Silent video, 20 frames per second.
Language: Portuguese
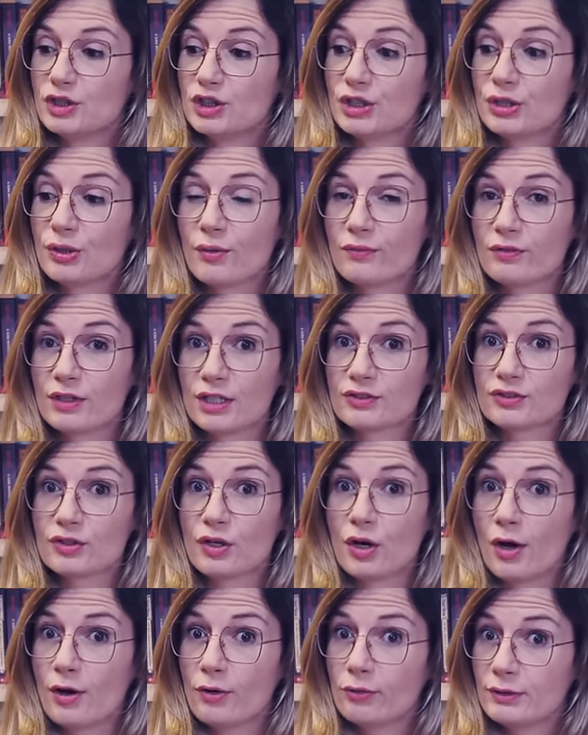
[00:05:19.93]
De novo, olha
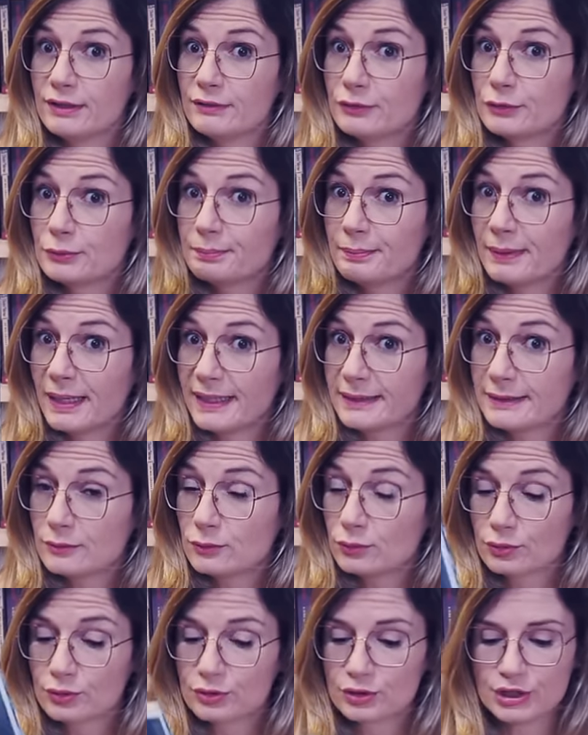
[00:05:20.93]
só, é um livro bem
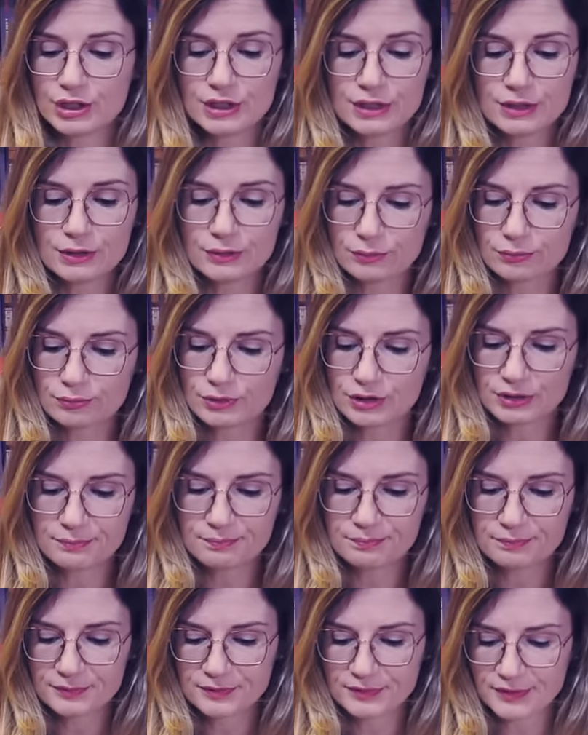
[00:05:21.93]
curtinho, de
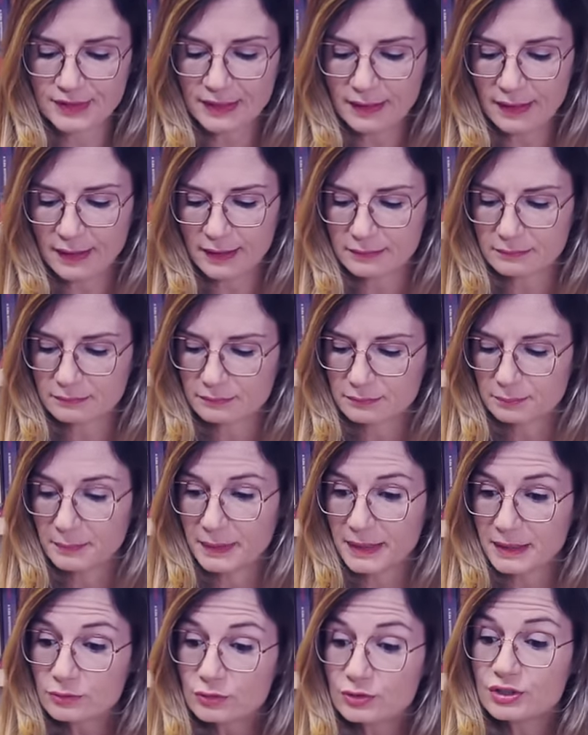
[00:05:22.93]
sei lá,
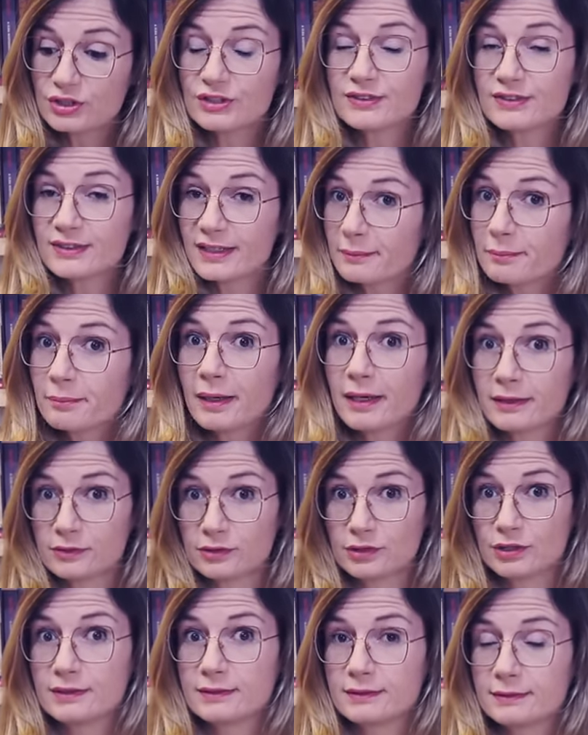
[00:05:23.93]
menos de 100
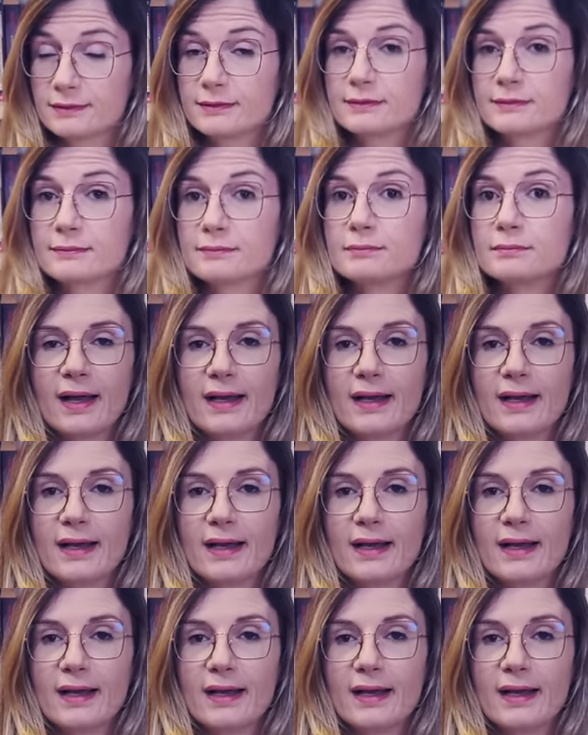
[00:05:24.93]
páginas.